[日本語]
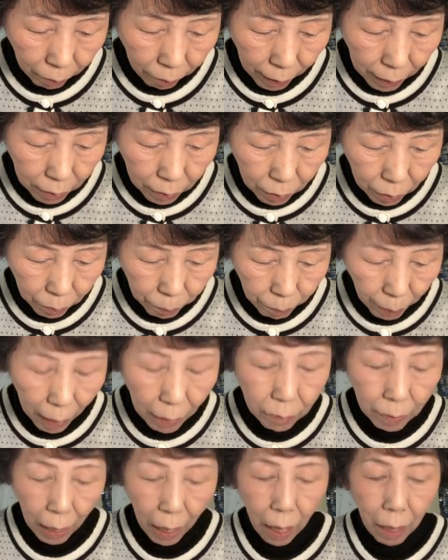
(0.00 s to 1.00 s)

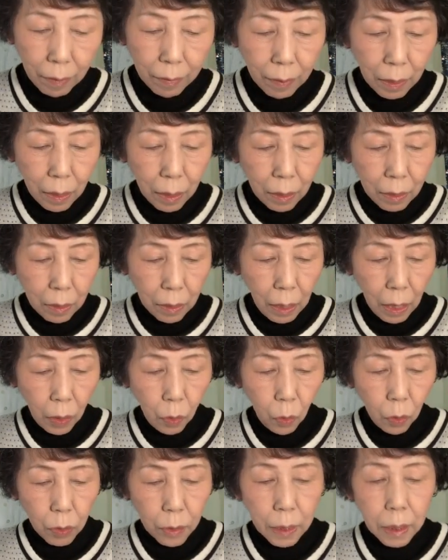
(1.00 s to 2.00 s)
フェイスパウダーで
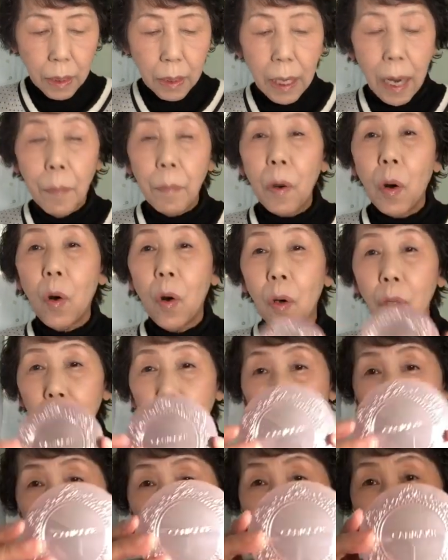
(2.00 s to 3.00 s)
こちらも本
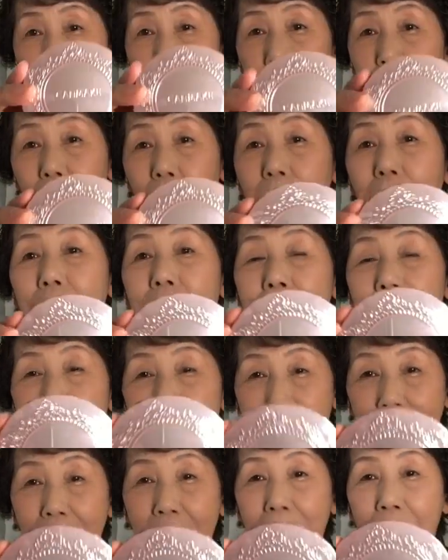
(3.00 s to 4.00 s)
当によくっ
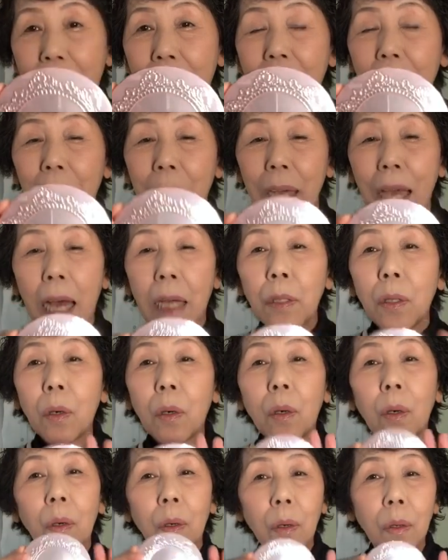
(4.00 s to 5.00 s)
てあ
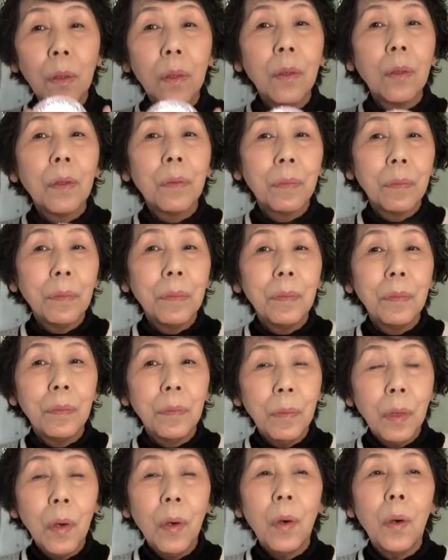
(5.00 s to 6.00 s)
の
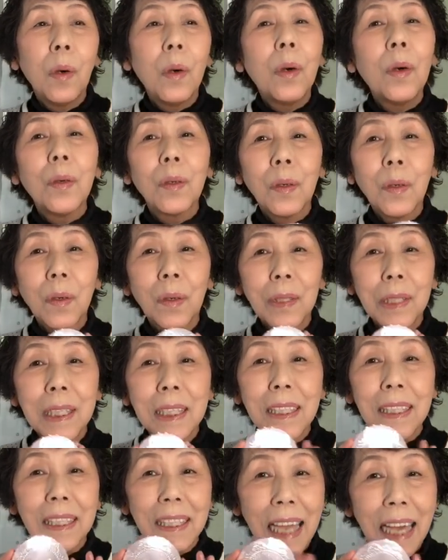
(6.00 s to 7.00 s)
もう
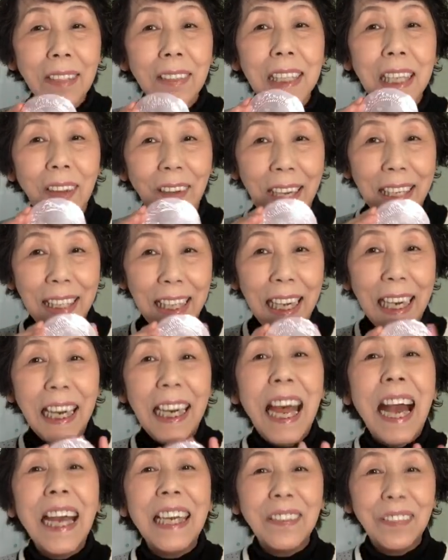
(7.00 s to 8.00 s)
なくてはなら
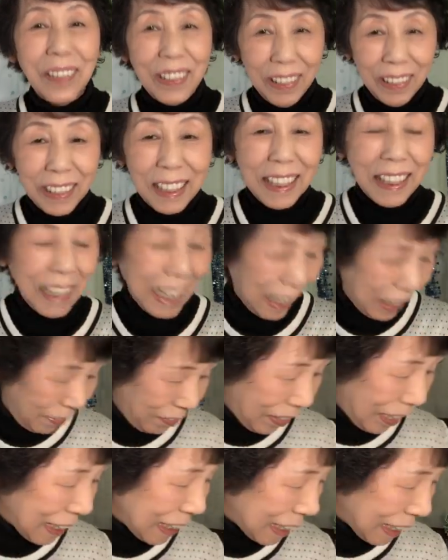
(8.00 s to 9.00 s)
ないものになり
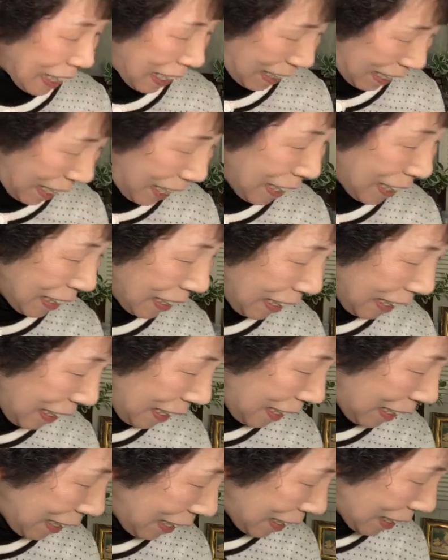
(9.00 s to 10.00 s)
ましたね。
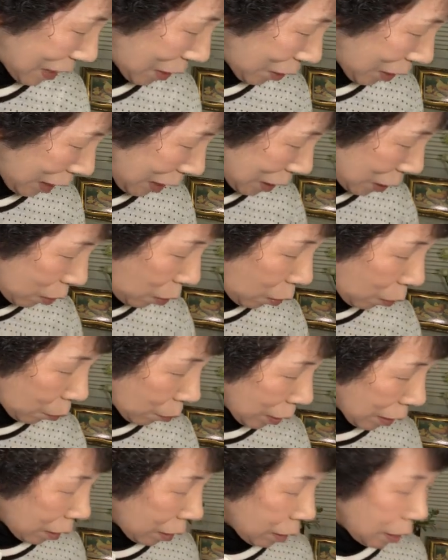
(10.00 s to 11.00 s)
えー、それと、
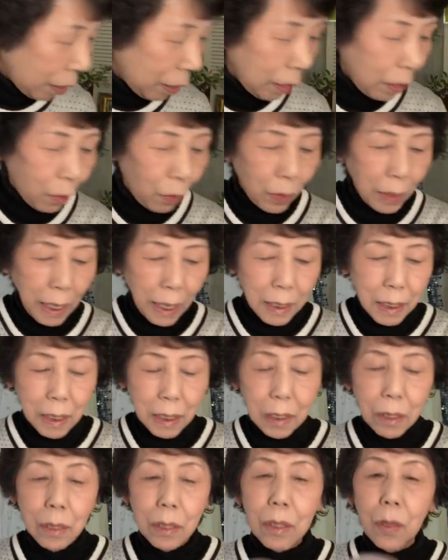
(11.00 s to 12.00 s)
えー、同
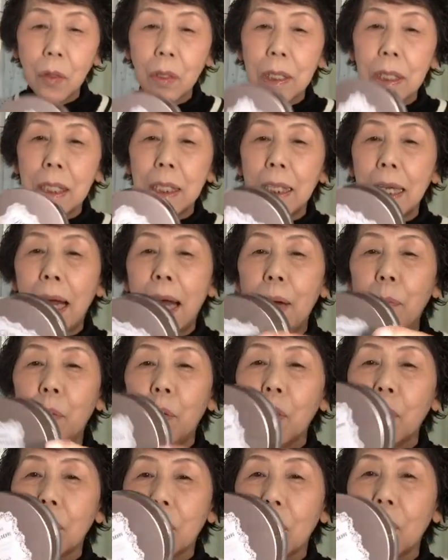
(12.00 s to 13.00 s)
じくこちら
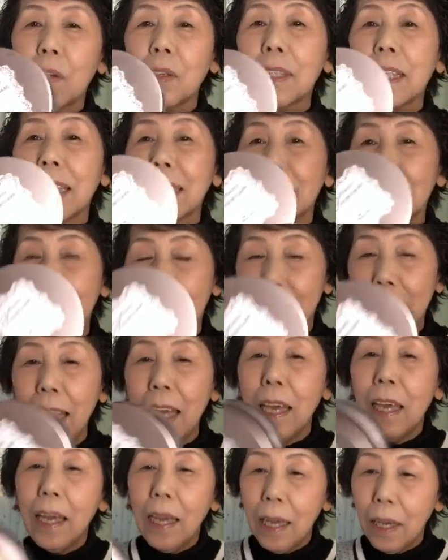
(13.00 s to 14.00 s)
もそうです
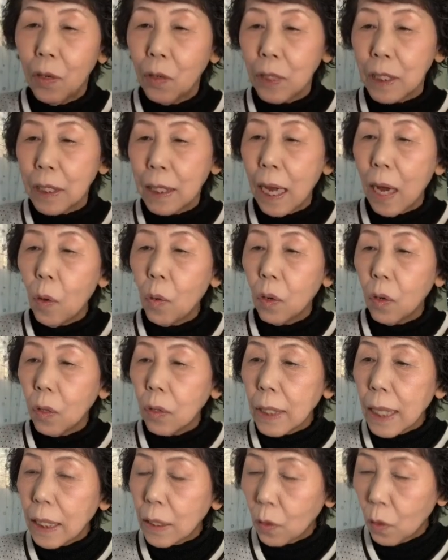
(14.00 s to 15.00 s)
ね。こちらお
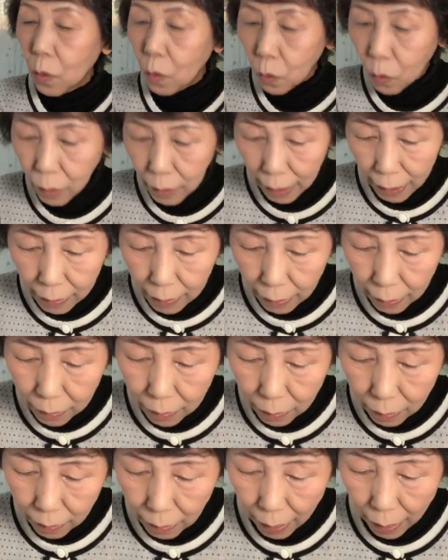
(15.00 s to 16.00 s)
粉の方なんで
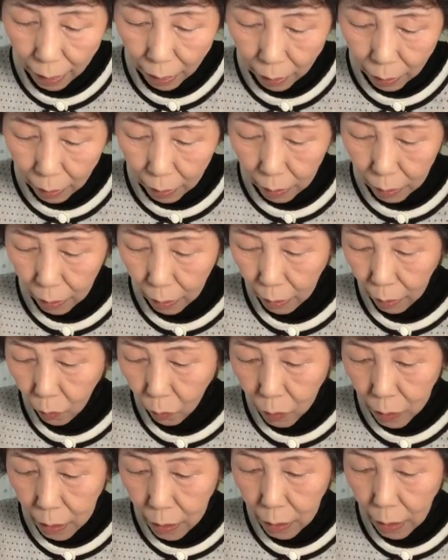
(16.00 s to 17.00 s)
すが、えー、
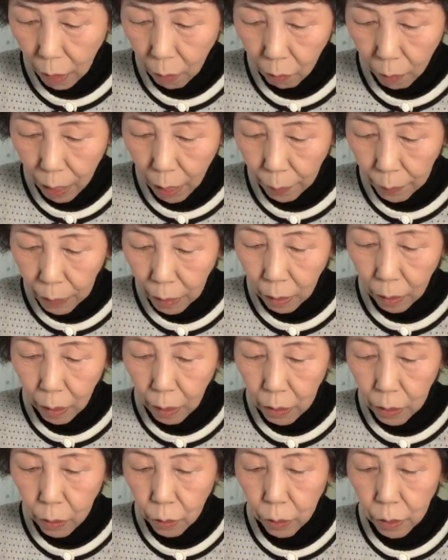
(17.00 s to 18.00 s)
こちらは
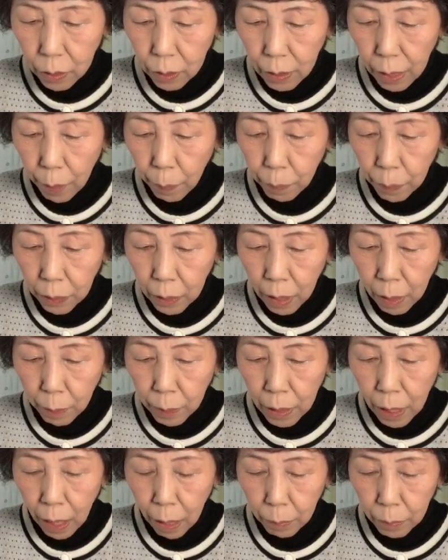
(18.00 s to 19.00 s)

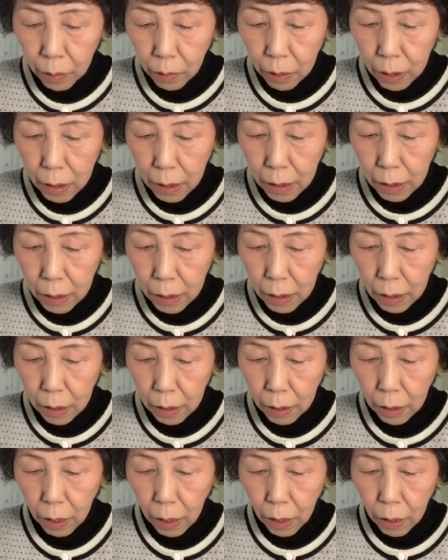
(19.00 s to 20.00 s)
エデュッセプレミアム
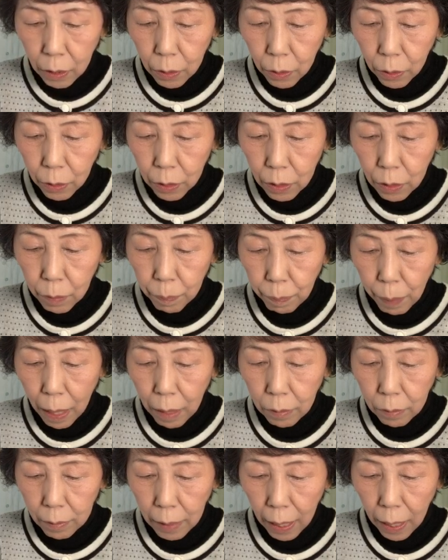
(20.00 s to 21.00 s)
CC
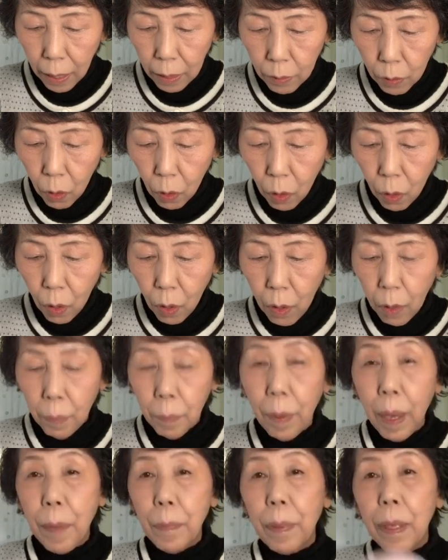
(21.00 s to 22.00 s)
ルースパウダーの
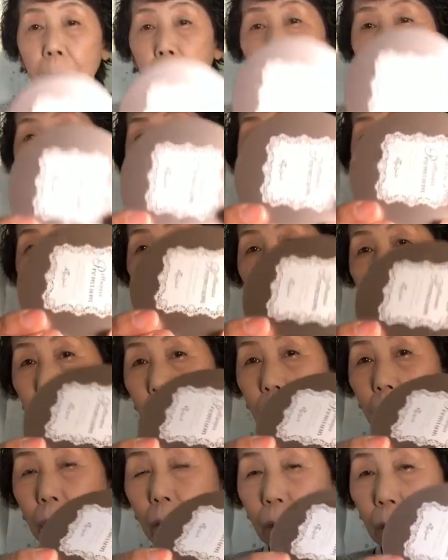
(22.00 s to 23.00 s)

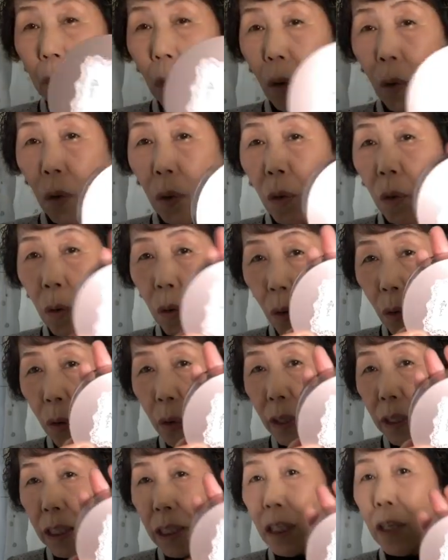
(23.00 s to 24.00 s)
ベビーピンクの方
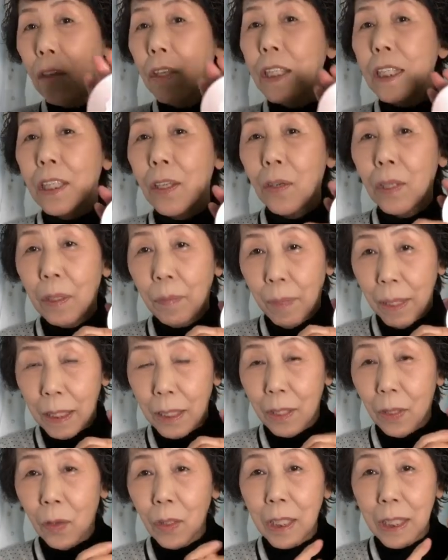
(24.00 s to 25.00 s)
を使用しておりま
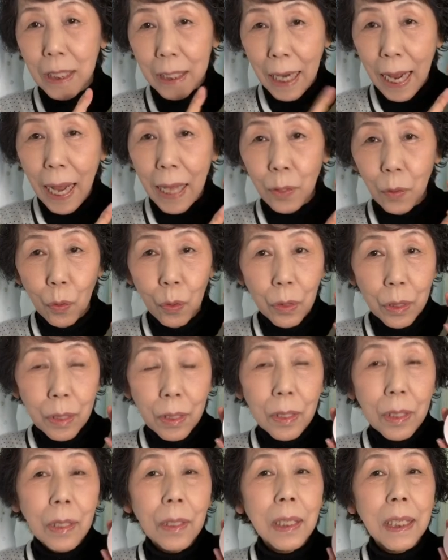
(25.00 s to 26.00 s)
す。こちらあの
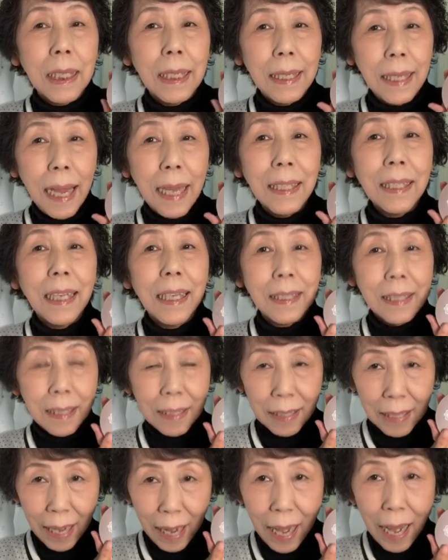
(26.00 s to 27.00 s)
薄付きなんで
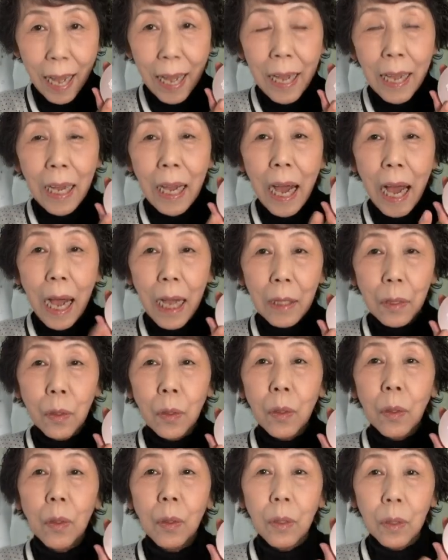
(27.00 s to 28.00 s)
すが、あ
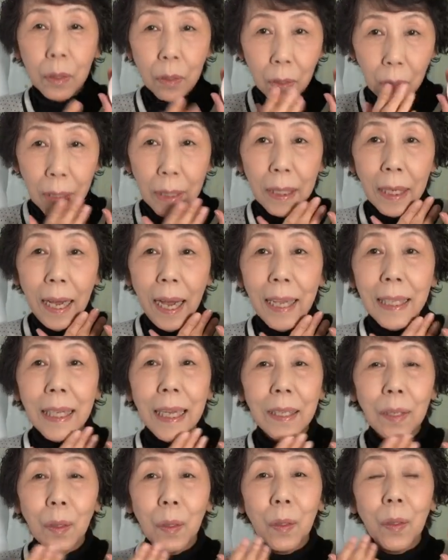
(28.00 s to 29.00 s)
の本当に
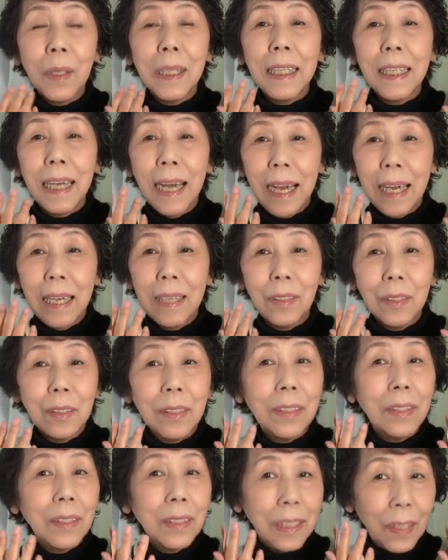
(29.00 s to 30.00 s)
肌のノリが
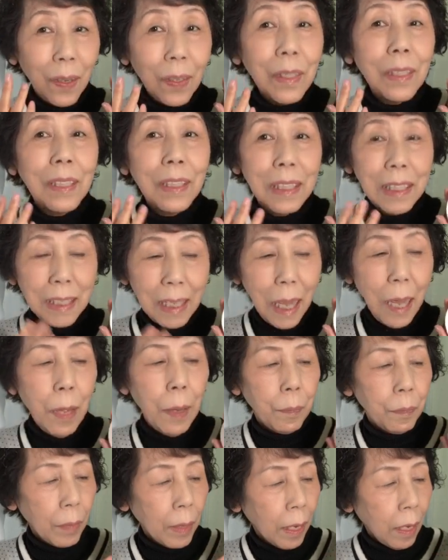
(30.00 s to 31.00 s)
よくっ
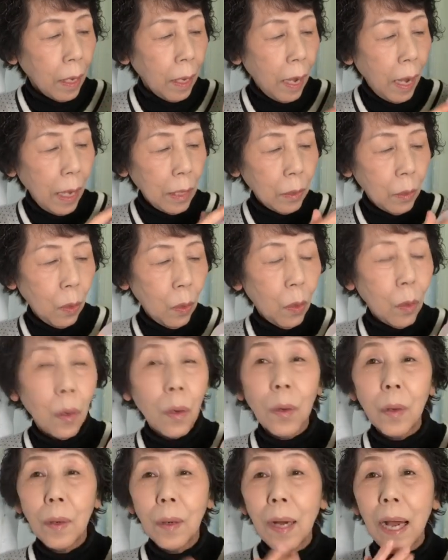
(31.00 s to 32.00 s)
てあ
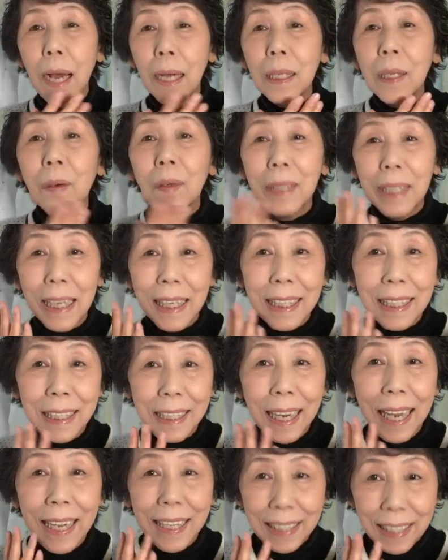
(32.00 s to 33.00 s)
の肌をね
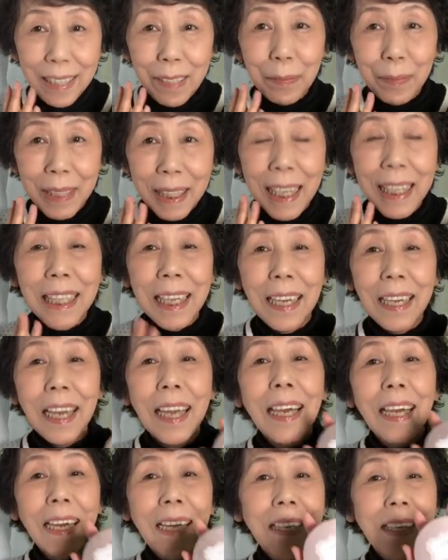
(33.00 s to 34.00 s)
綺麗に見せ
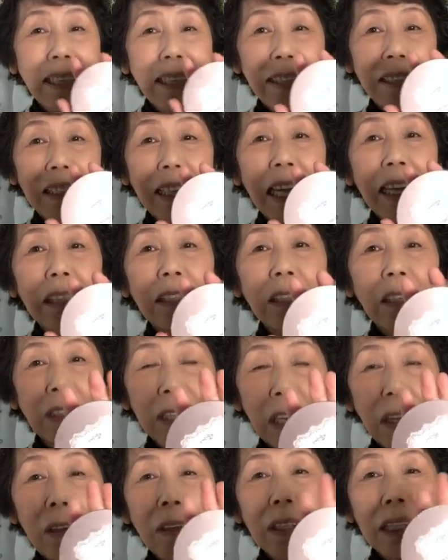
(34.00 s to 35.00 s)
てくれる
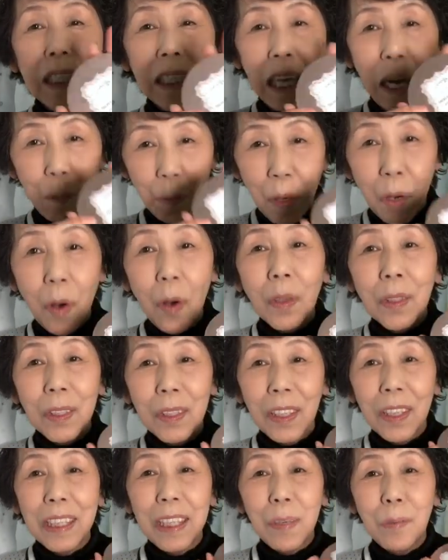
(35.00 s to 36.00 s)
のでこちらも本
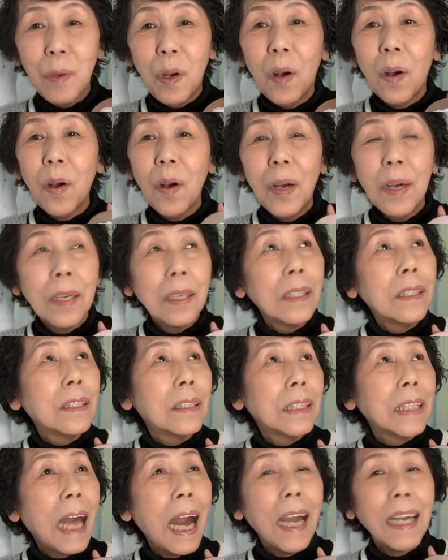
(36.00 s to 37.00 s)
当にも
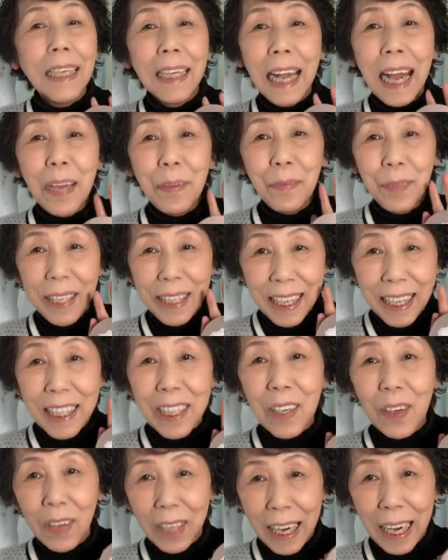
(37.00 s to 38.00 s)
う何回目で
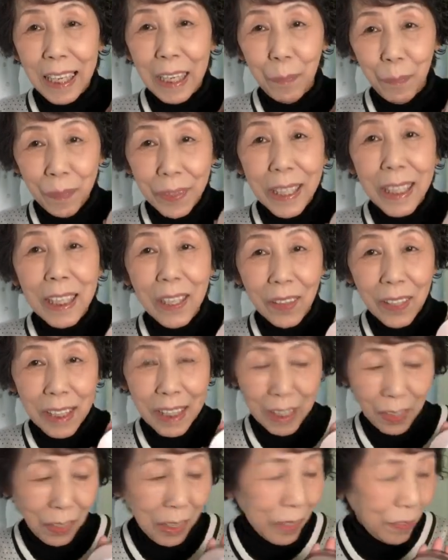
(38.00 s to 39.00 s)
しょうかリピートを
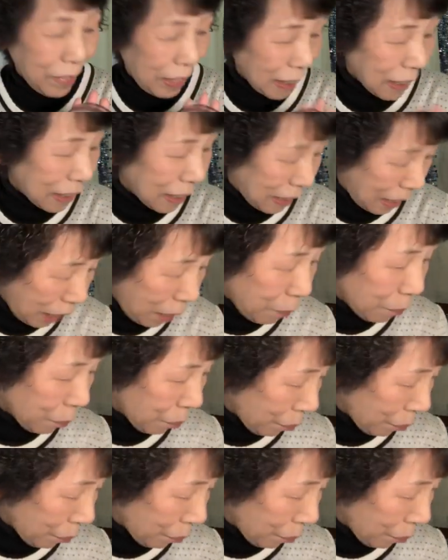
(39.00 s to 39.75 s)
しておりますね。